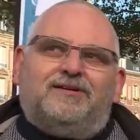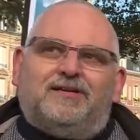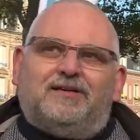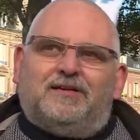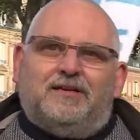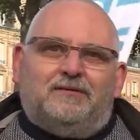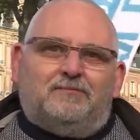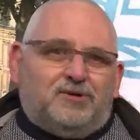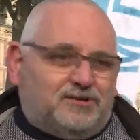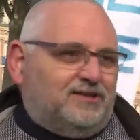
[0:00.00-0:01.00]
les
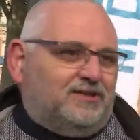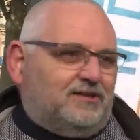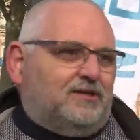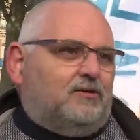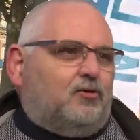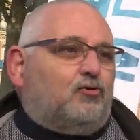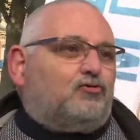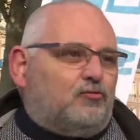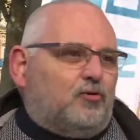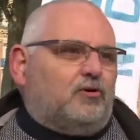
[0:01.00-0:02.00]
mentalités,
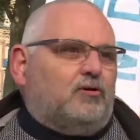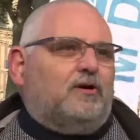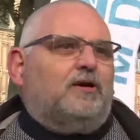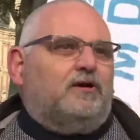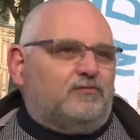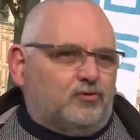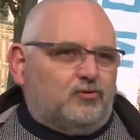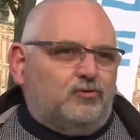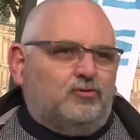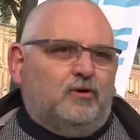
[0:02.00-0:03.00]
heureusement,
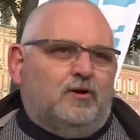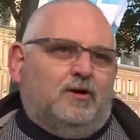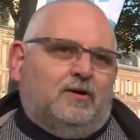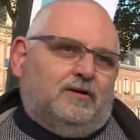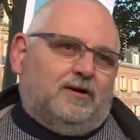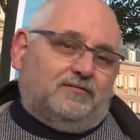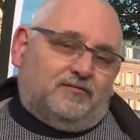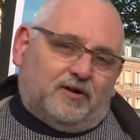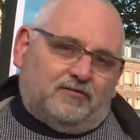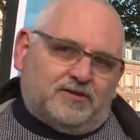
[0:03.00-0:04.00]
évoluent.
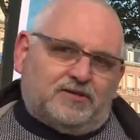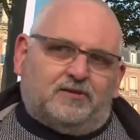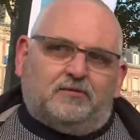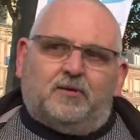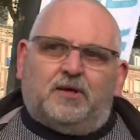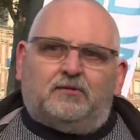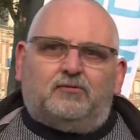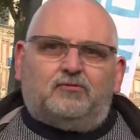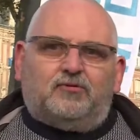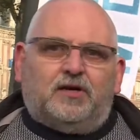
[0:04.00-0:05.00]
L'affaire Vincent Lambert
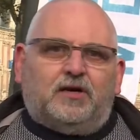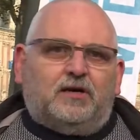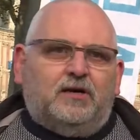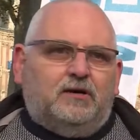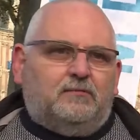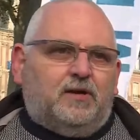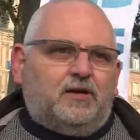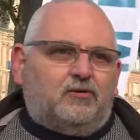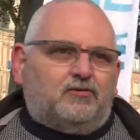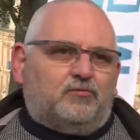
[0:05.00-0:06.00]
nous a
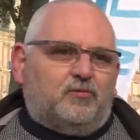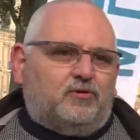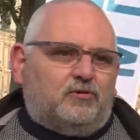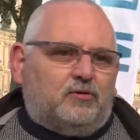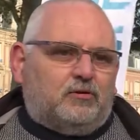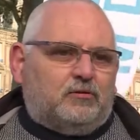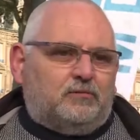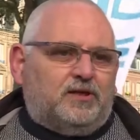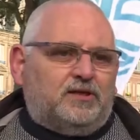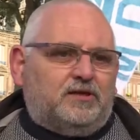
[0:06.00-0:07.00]
malheureusement euh,
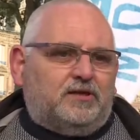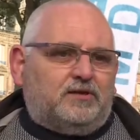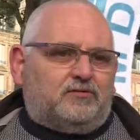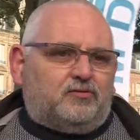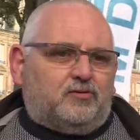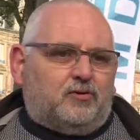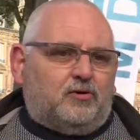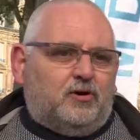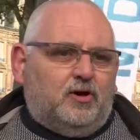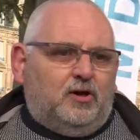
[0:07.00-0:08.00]
bien aidé sur
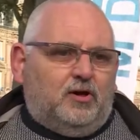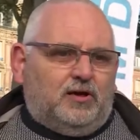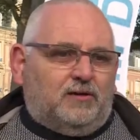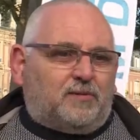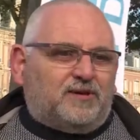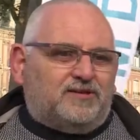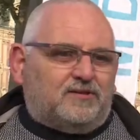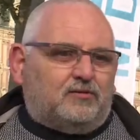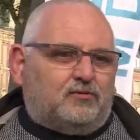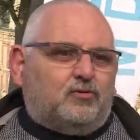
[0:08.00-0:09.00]
la
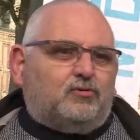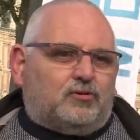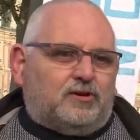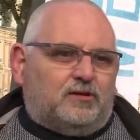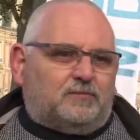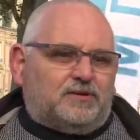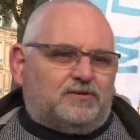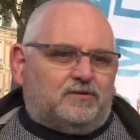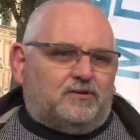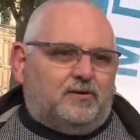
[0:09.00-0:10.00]
prise en compte et la
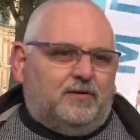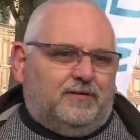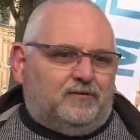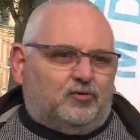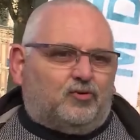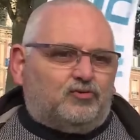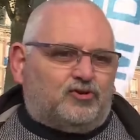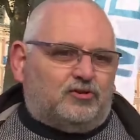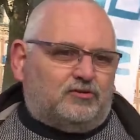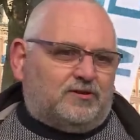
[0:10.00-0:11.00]
prise de,
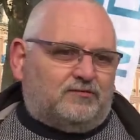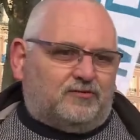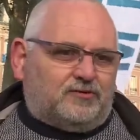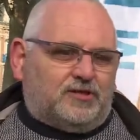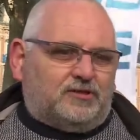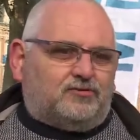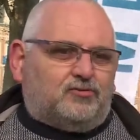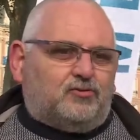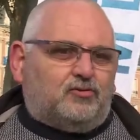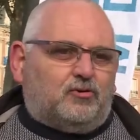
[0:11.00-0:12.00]
conscience des Français
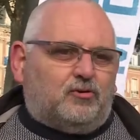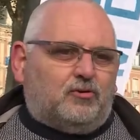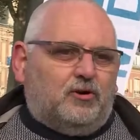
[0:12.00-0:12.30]
sur